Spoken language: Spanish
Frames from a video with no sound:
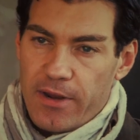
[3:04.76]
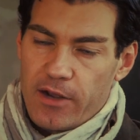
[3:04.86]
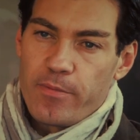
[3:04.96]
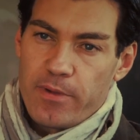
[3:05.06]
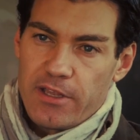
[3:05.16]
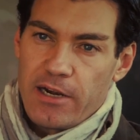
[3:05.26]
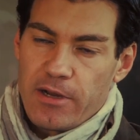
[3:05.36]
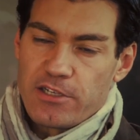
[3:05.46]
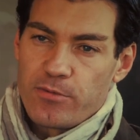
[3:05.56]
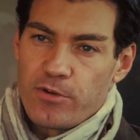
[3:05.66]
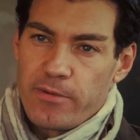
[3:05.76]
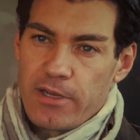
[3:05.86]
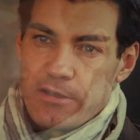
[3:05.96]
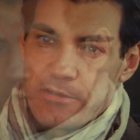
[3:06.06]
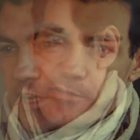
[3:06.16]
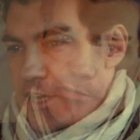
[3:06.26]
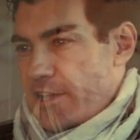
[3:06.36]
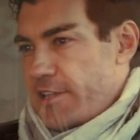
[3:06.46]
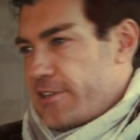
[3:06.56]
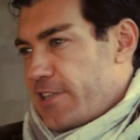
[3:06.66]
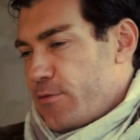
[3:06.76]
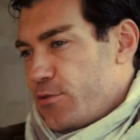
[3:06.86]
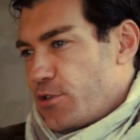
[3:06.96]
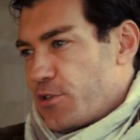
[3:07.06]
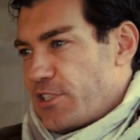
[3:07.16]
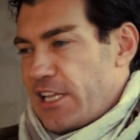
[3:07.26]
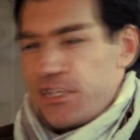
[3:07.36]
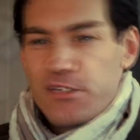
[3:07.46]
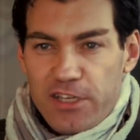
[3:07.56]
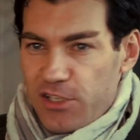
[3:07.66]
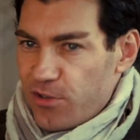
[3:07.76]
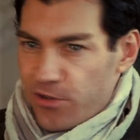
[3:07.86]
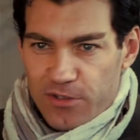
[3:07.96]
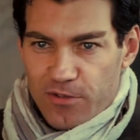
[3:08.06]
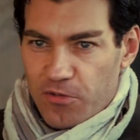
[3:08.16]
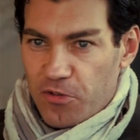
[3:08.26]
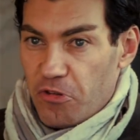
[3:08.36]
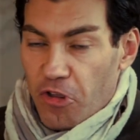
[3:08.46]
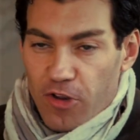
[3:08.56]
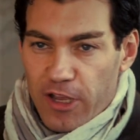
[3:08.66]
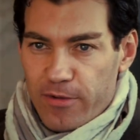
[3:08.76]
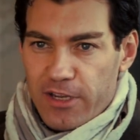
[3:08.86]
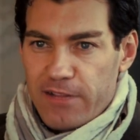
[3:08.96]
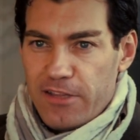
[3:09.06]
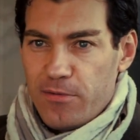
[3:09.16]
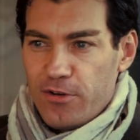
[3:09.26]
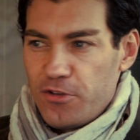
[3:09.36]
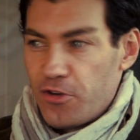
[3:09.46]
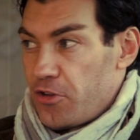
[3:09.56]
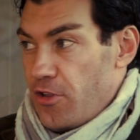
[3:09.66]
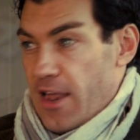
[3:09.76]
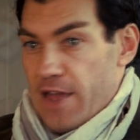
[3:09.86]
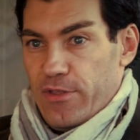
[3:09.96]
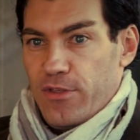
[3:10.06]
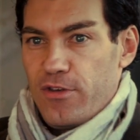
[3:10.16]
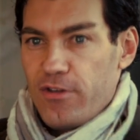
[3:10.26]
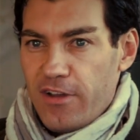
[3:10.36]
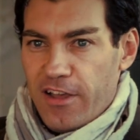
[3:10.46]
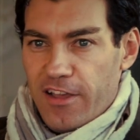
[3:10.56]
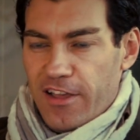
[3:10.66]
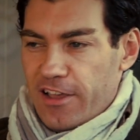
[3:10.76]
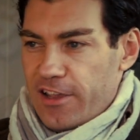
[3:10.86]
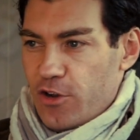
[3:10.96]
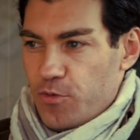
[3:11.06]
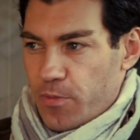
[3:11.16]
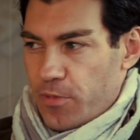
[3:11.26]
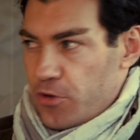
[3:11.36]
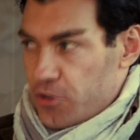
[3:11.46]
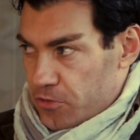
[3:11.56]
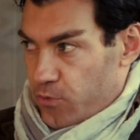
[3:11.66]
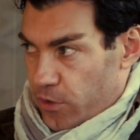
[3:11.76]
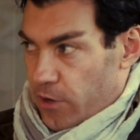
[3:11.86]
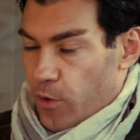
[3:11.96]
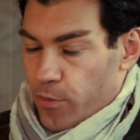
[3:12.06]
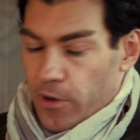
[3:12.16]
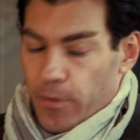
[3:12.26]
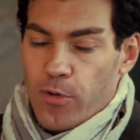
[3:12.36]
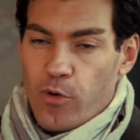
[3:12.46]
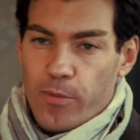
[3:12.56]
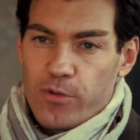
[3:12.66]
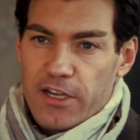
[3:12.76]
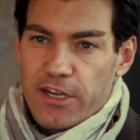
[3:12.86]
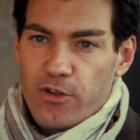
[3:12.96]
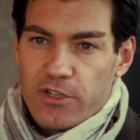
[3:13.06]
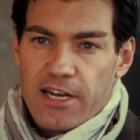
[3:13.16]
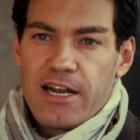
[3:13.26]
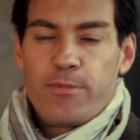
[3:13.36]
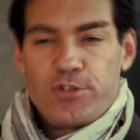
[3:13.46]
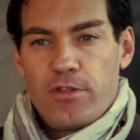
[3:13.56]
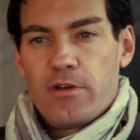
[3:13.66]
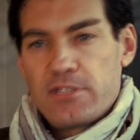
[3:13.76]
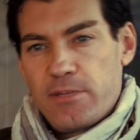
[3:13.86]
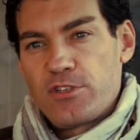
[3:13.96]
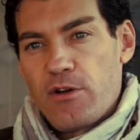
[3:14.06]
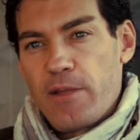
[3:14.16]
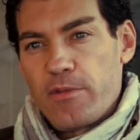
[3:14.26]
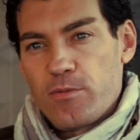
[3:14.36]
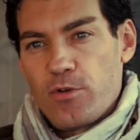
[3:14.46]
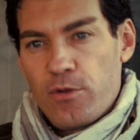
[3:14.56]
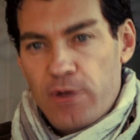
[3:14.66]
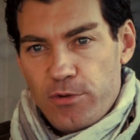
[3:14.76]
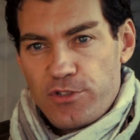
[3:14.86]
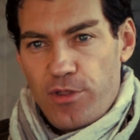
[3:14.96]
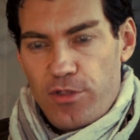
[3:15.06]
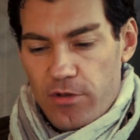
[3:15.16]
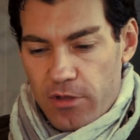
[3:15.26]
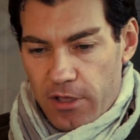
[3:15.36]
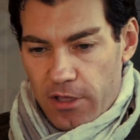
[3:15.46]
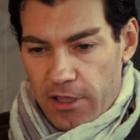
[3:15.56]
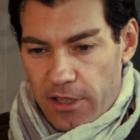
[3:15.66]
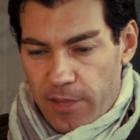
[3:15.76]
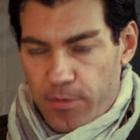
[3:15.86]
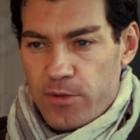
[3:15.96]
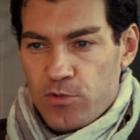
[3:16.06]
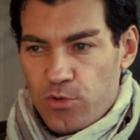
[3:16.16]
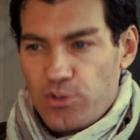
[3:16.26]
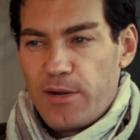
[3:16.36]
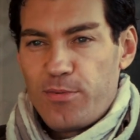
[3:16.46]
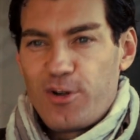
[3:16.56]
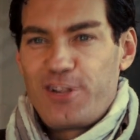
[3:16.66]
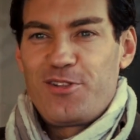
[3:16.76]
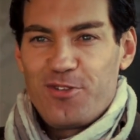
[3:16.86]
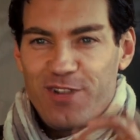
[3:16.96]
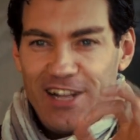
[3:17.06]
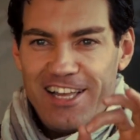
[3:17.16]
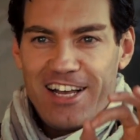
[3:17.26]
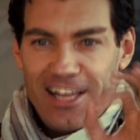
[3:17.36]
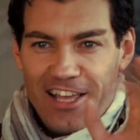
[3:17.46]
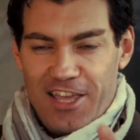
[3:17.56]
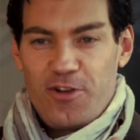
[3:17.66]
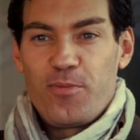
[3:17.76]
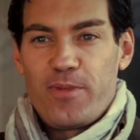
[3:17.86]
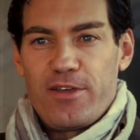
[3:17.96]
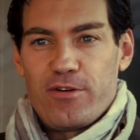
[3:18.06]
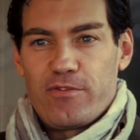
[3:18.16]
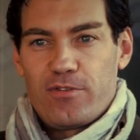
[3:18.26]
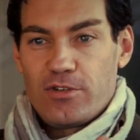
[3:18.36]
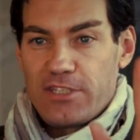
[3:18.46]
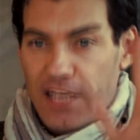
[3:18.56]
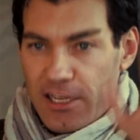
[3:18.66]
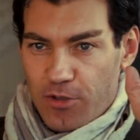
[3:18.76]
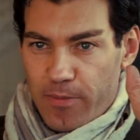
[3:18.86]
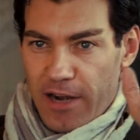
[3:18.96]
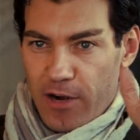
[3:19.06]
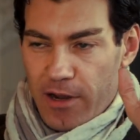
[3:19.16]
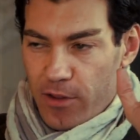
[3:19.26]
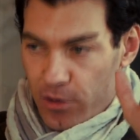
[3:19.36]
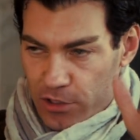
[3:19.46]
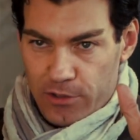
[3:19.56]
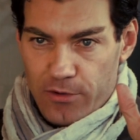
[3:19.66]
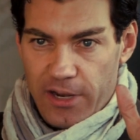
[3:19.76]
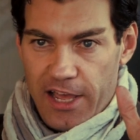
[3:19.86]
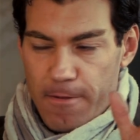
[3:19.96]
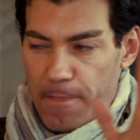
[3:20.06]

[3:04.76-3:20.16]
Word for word: para competir al máximo nivel. Creo que estamos satisfechos, todo el equipo directivo, yo creo que toda la afición, y los propios, el, propio cuerpo técnico de estar en la posición que estamos ahora mismo, en una posición que podemos luchar por el título de liga en un playoff, cosa que esto para el Obradoiro es historia.